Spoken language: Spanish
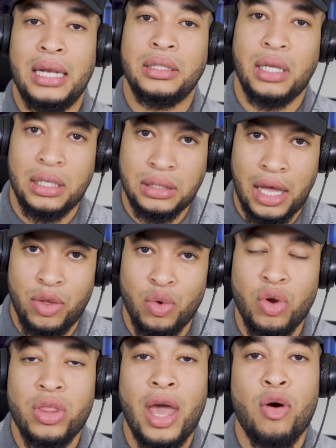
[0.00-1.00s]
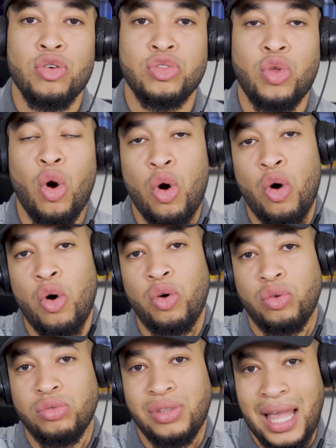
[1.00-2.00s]
el 31 de agosto
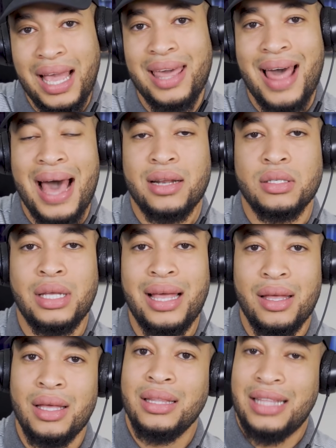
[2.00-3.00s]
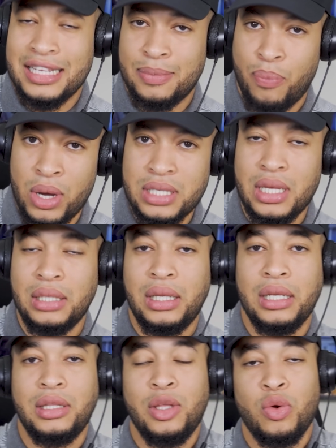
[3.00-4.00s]
o de quedarse después del
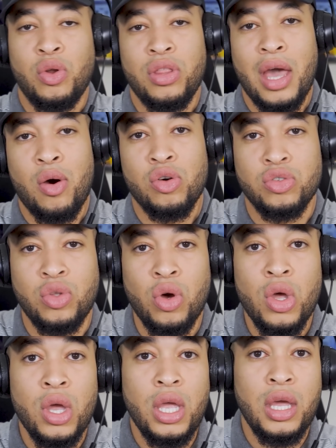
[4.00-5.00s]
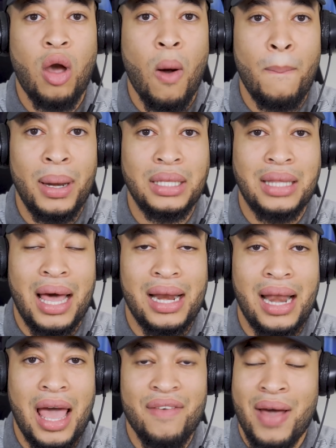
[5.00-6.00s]
31 de agosto y
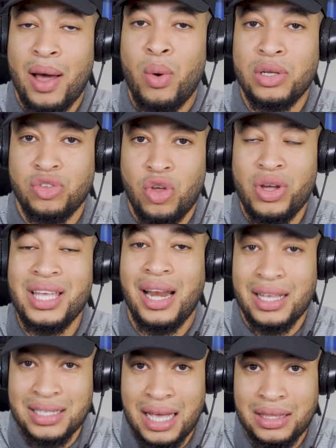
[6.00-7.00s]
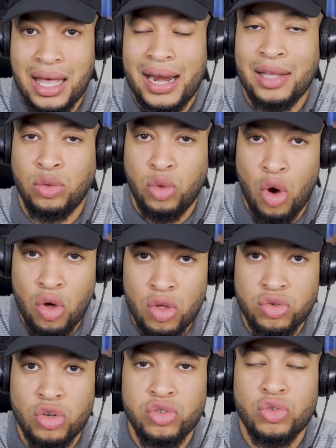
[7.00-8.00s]
completar la evacuación y rescatar a
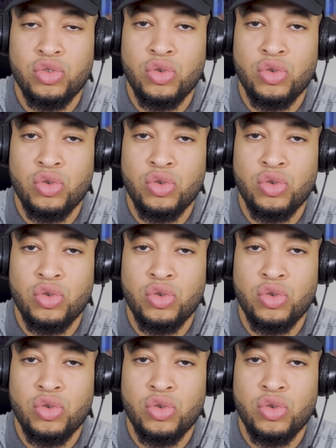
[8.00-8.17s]
todos los